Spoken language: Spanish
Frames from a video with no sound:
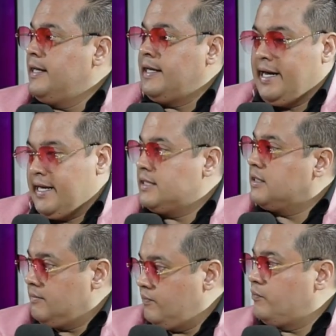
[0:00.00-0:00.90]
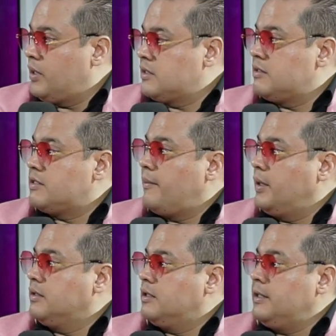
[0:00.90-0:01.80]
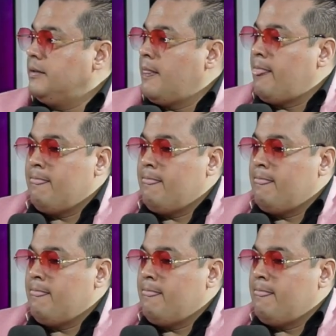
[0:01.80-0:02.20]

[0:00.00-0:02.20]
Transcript: que es precisamente